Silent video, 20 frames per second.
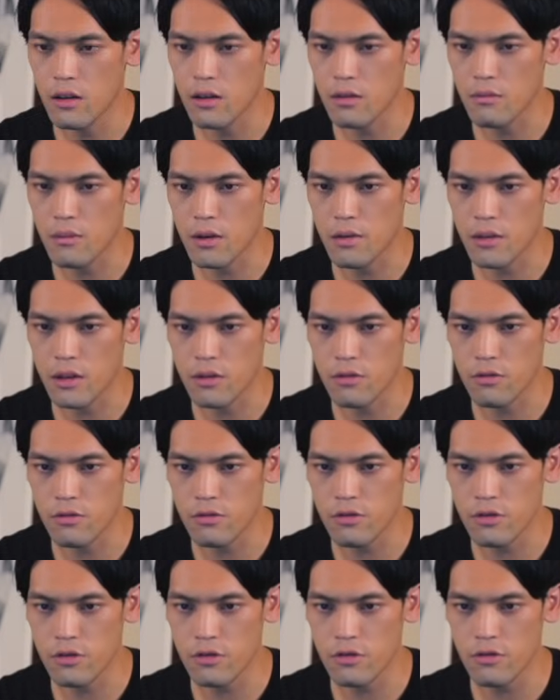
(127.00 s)
で、まあ、また
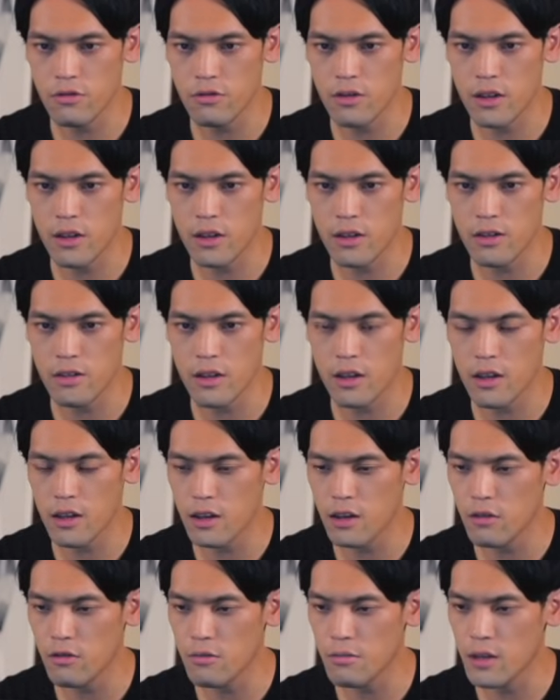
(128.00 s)
読書習慣でつけ
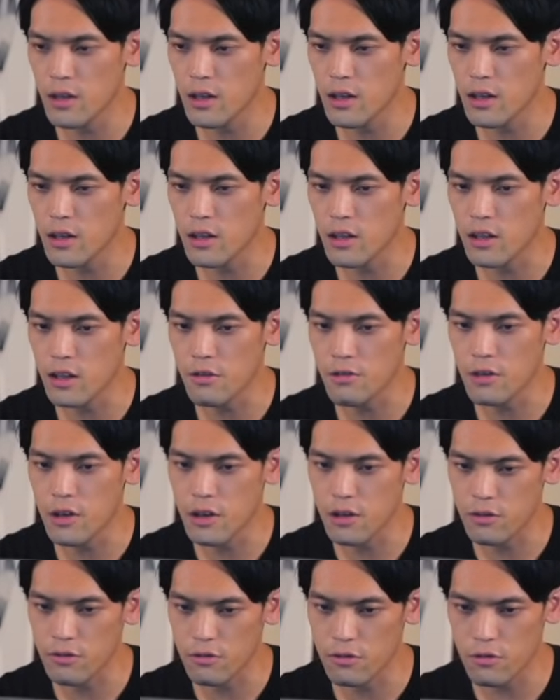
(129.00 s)
たいよみたいな方
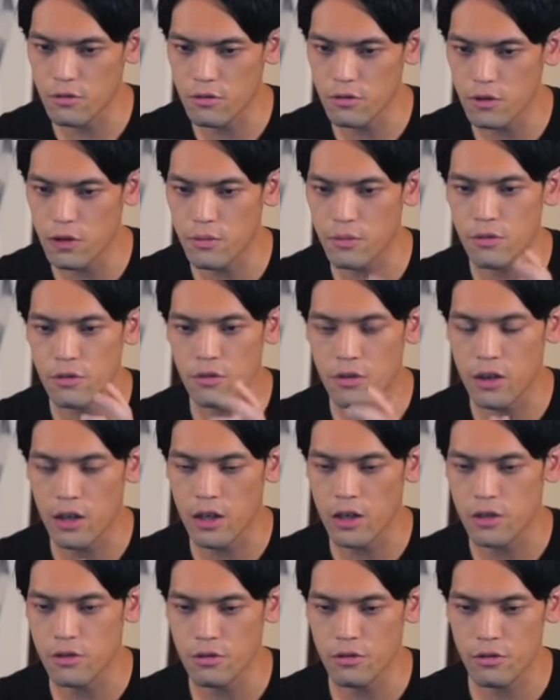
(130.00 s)
は、このオーディブル
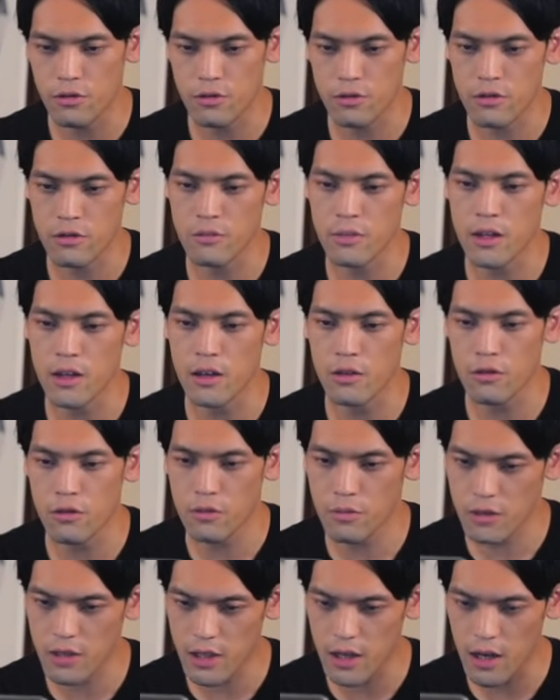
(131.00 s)
が非常におすすめで、
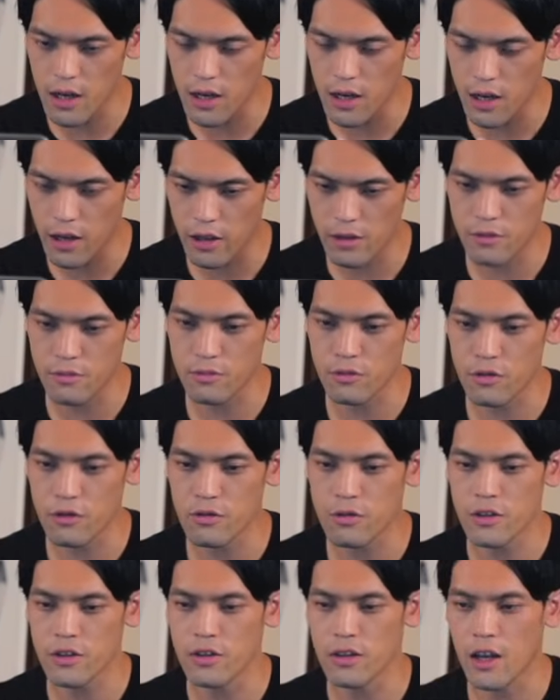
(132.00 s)
これも3ヶ月無
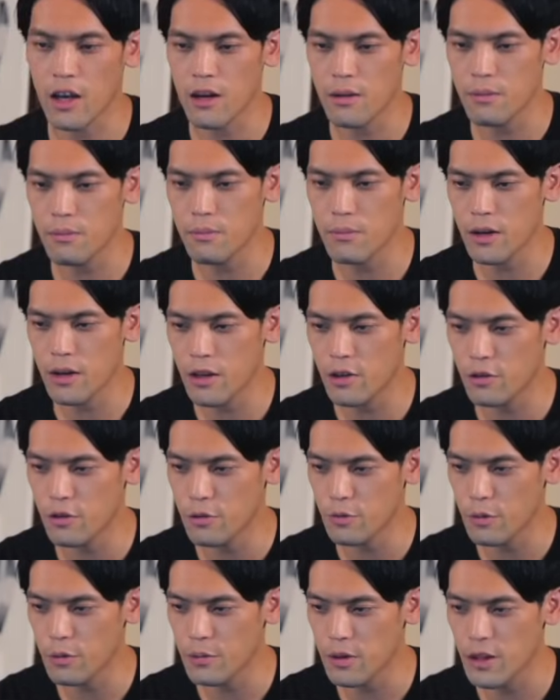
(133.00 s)
料ですね。あんまり
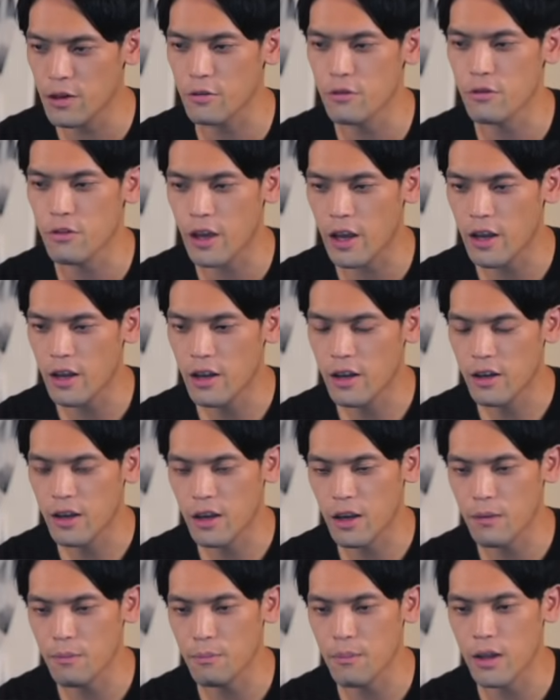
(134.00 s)
これも見たことない
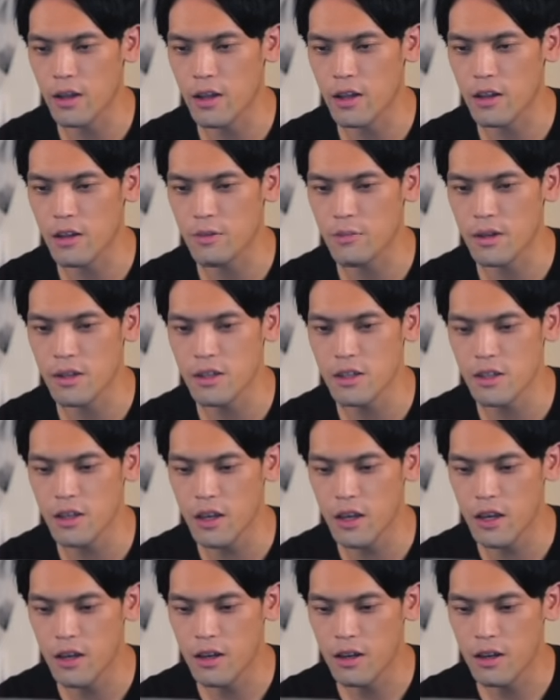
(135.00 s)
キャンペーンになってまして、